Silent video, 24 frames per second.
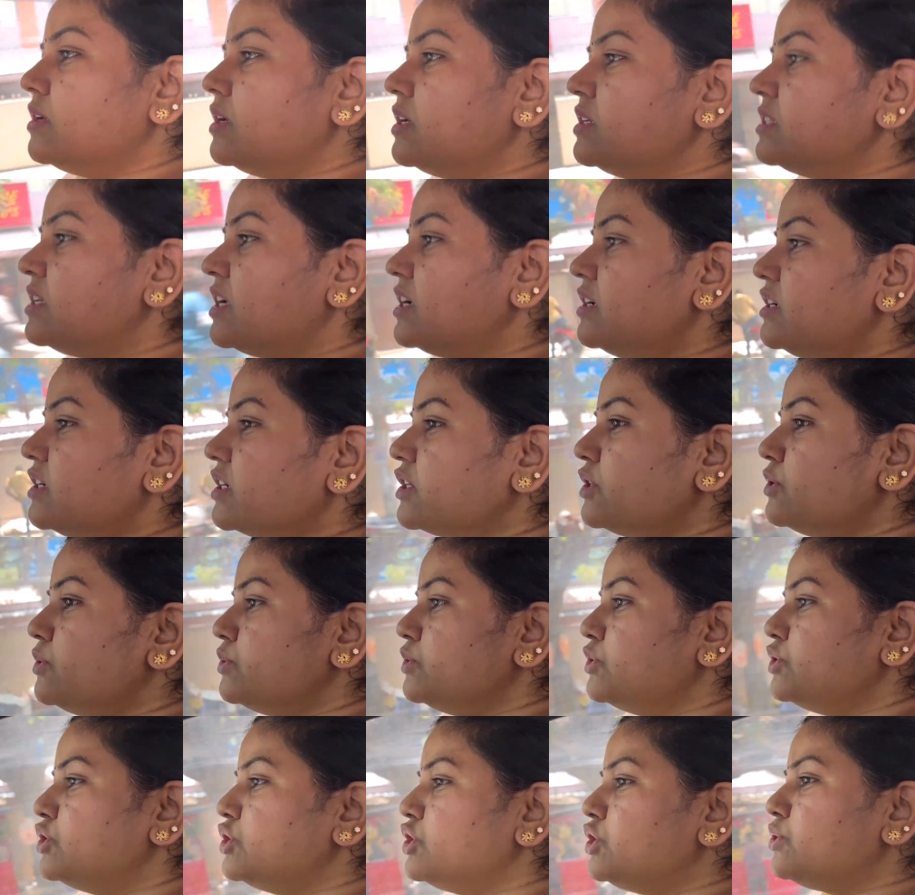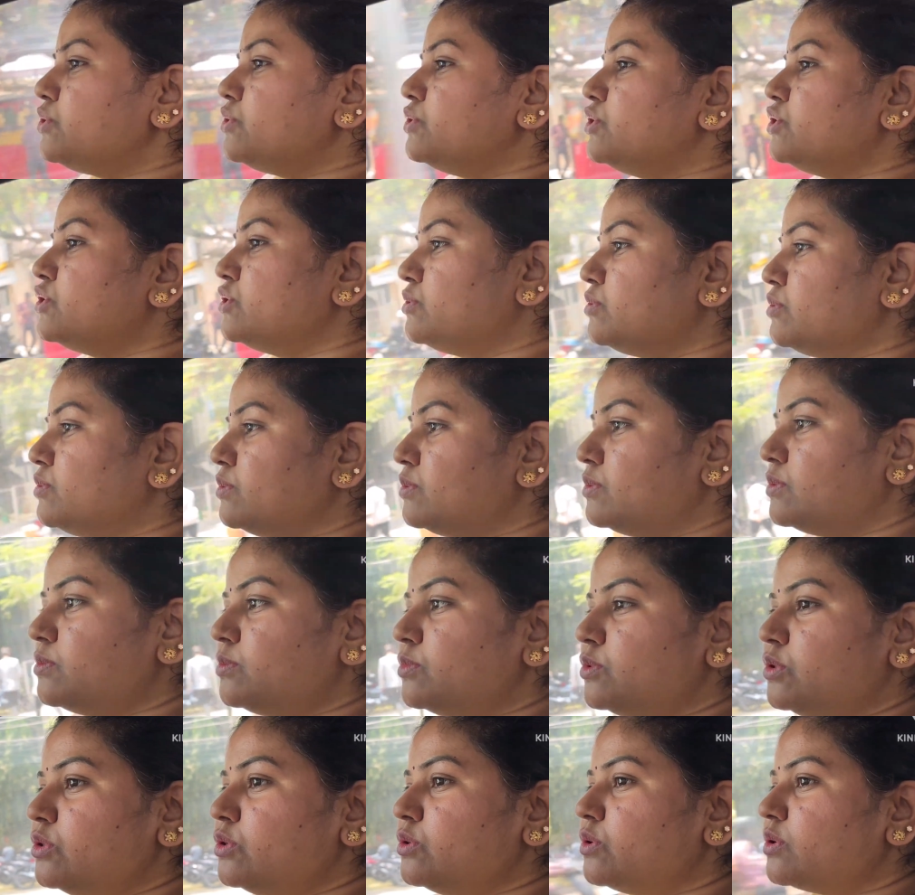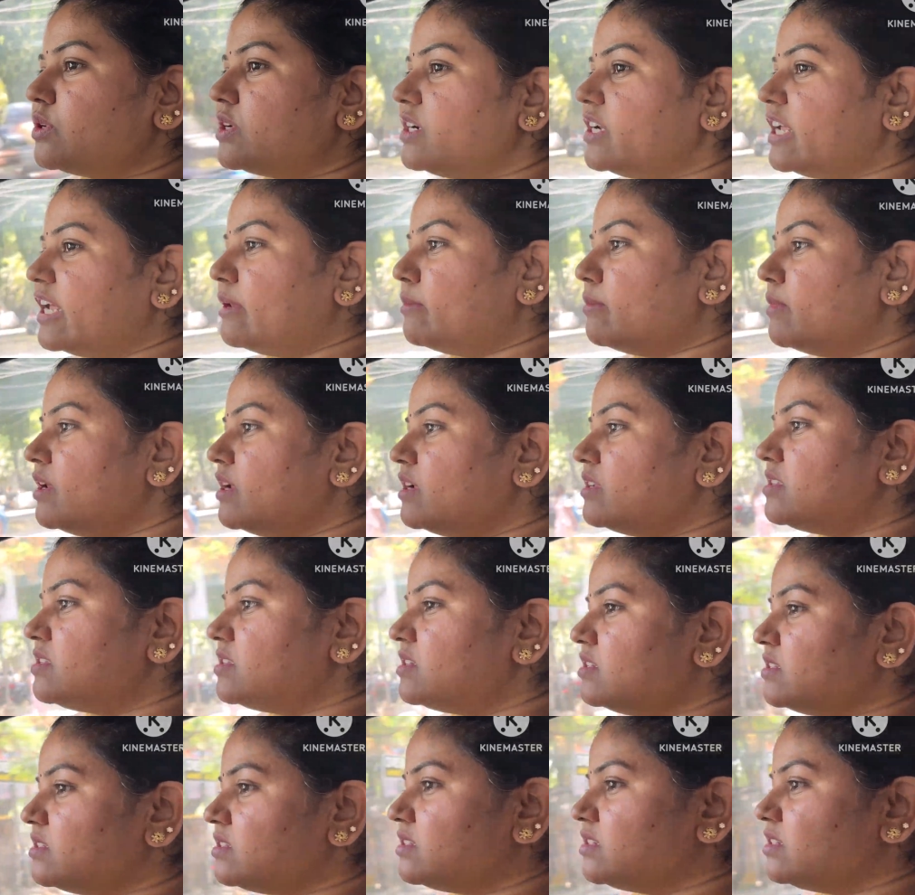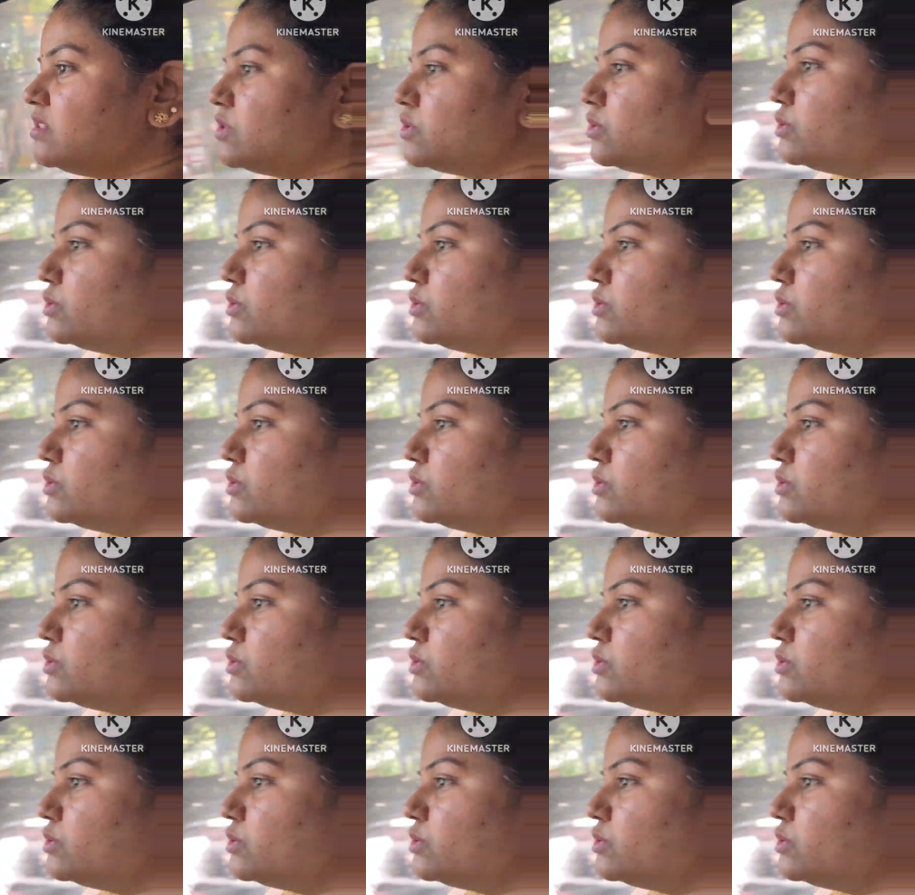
ఎస్ఆర్ నగర్ నుంచి కొంచెం ముందు ఒక టెన్ మినిట్స్ డిస్టెన్స్